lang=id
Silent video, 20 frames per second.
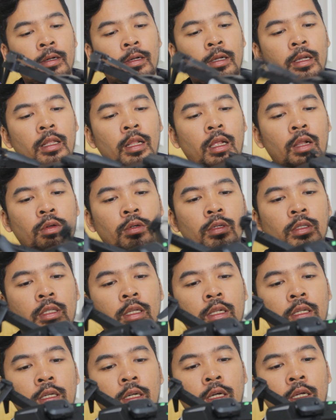oke lalu
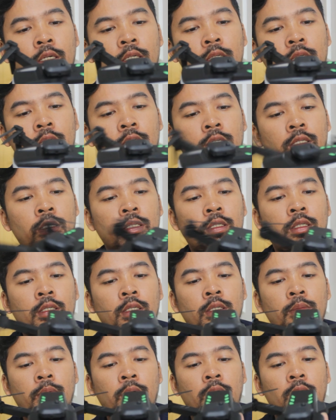kita lihat di
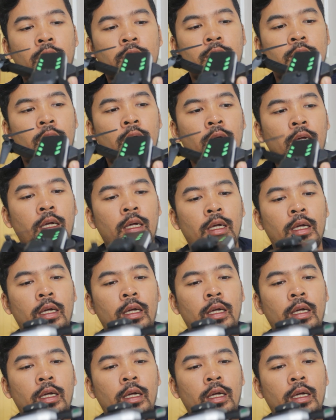mana lagi ya